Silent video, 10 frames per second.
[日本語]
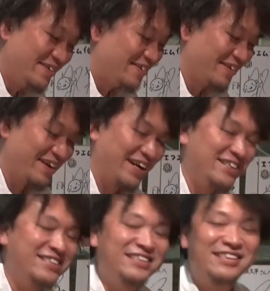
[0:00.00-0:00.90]
お
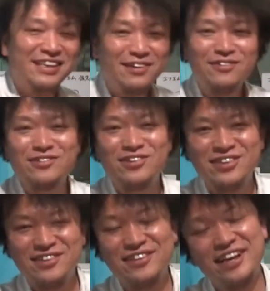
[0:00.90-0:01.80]
かしいね、この
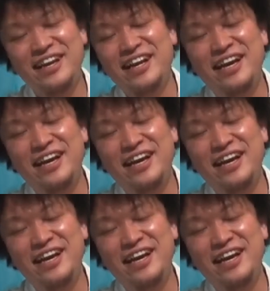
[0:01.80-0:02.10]
人ね。